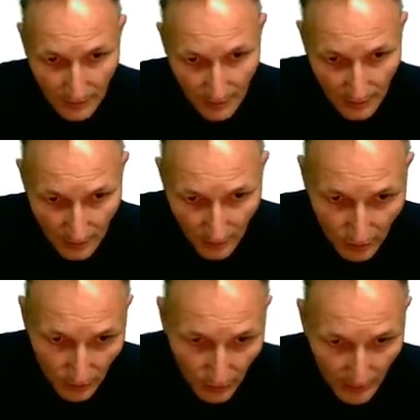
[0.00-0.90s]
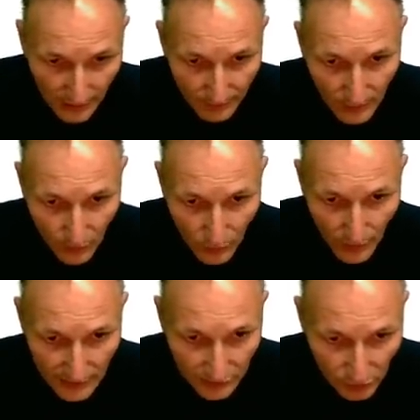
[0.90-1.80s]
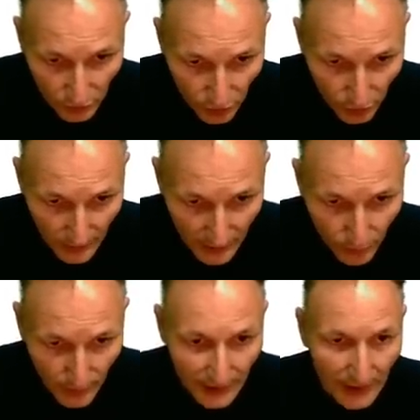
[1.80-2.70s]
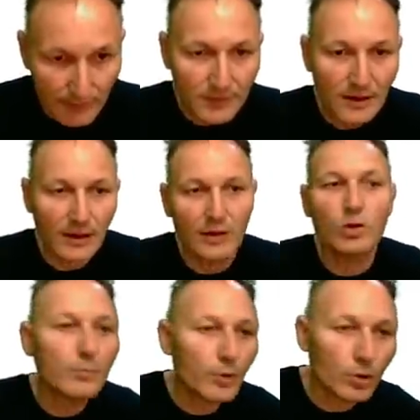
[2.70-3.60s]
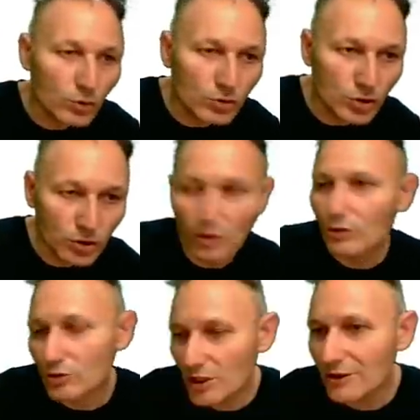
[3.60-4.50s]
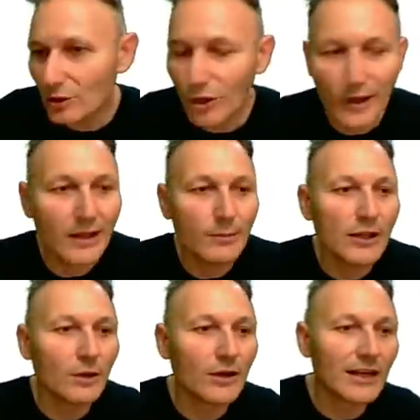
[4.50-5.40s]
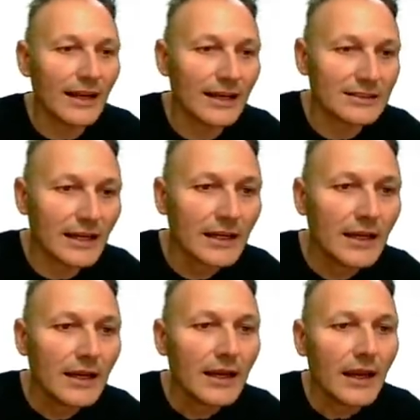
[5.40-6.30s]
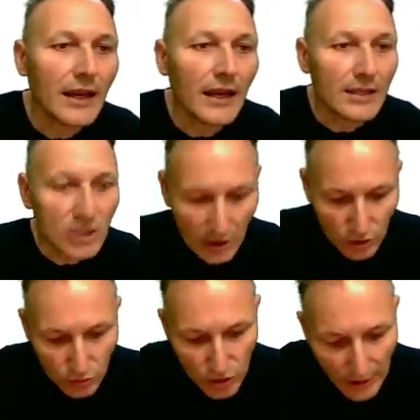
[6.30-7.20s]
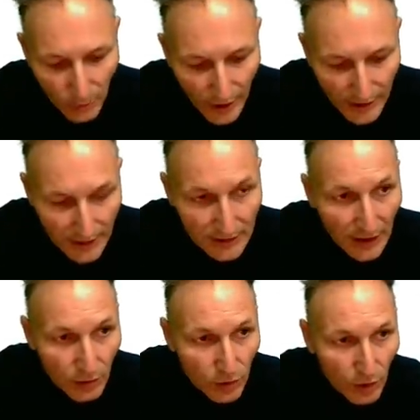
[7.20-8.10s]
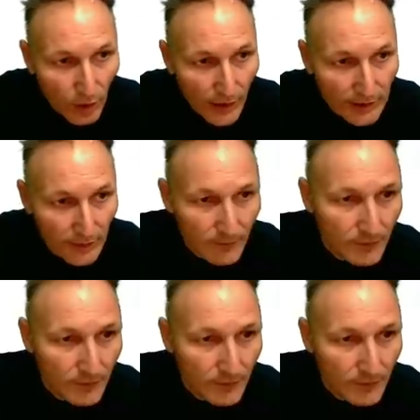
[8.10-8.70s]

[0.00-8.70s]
Eccolo qua. Questo nome qui, che non pronuncio conoscendo il mio inglese, e ci aggiungiamo anche download.